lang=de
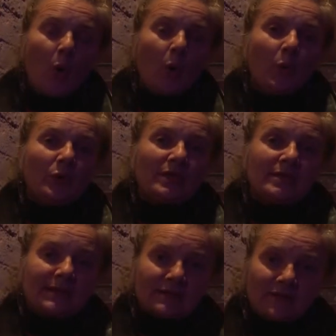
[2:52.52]
und
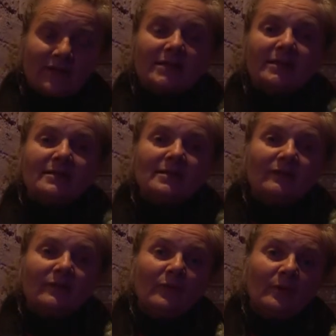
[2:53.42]
das vertritt sie
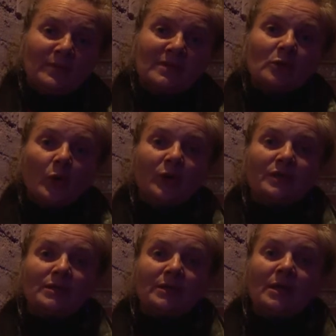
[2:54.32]
äh, bis
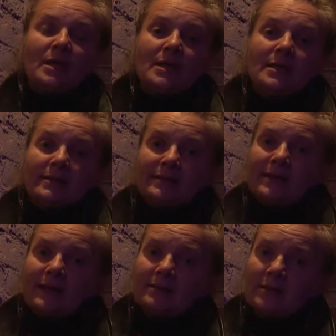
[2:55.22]
heute. Das
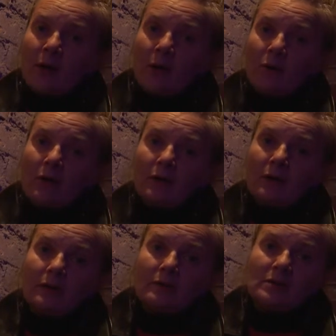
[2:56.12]
heißt auch,
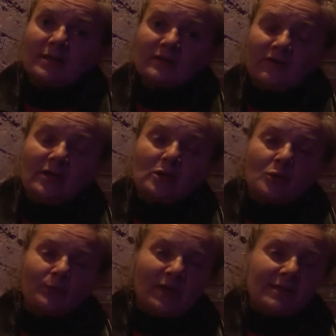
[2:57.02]
äh, das wieder,
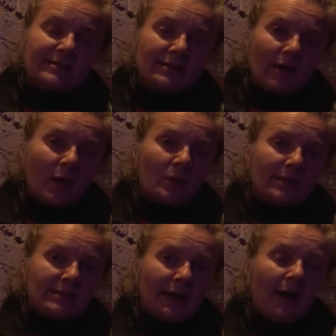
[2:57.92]
spiegelt sich auch
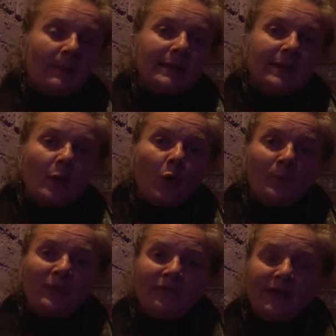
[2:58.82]
in der Arbeit der
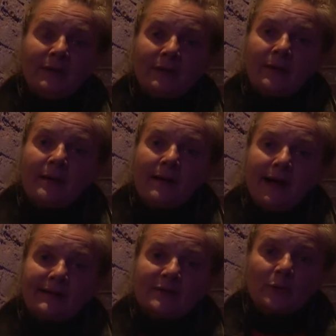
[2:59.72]
Gruppe wieder.
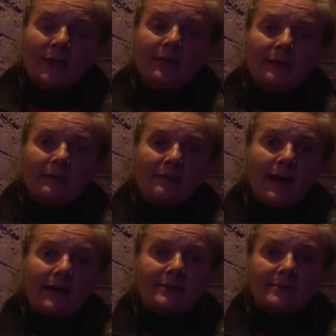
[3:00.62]
Also jeder
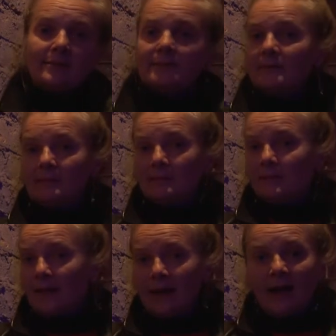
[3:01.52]
hat, äh,
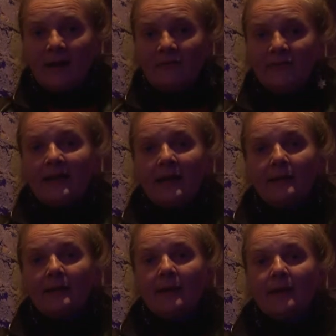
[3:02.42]
egal wie
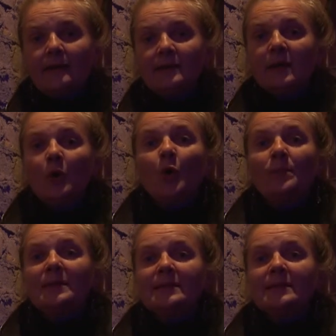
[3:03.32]
lange er in der Gruppe